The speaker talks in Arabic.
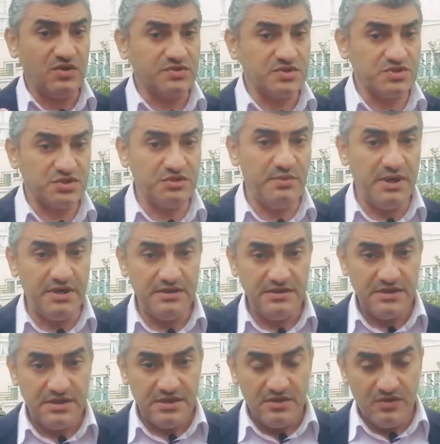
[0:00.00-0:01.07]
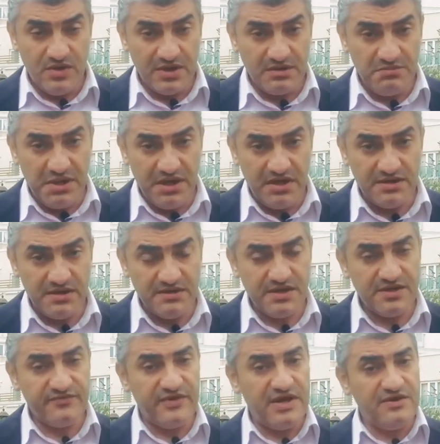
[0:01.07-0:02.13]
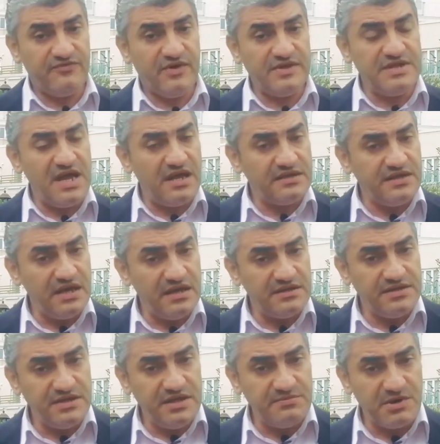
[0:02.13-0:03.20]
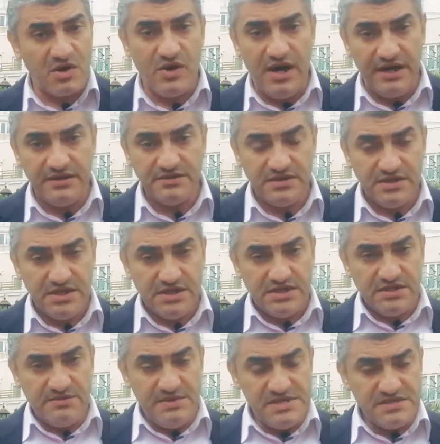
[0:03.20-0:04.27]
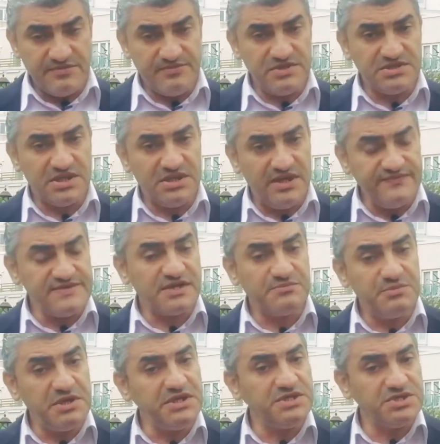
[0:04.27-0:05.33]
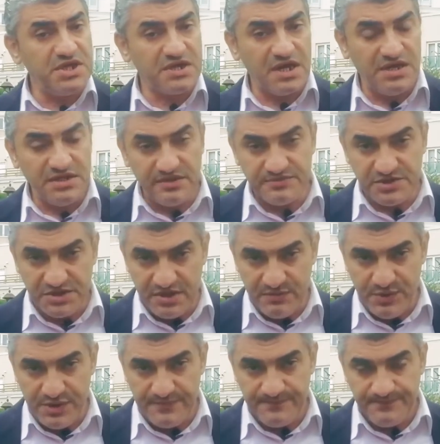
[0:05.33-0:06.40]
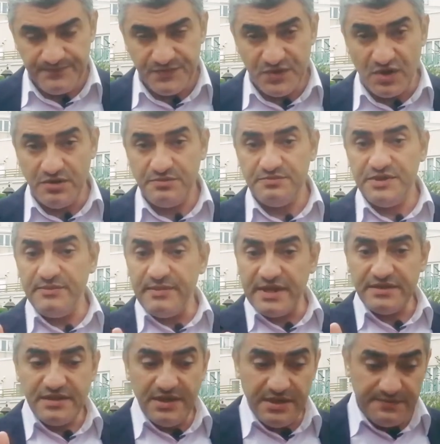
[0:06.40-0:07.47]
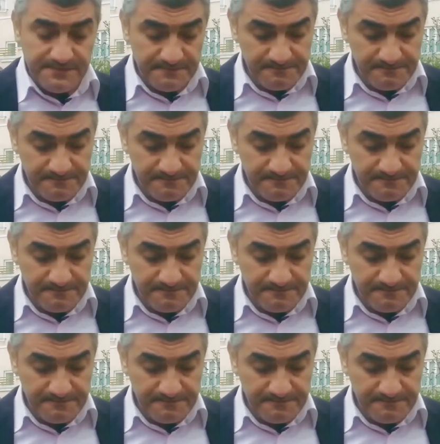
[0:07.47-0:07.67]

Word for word: تشطيبها واخد بال حضرتك فده ده دي نمره واحد يبقى انت بتسال نفسك مين الشركه اللي انت بتشتري منها طيب نمره اتنين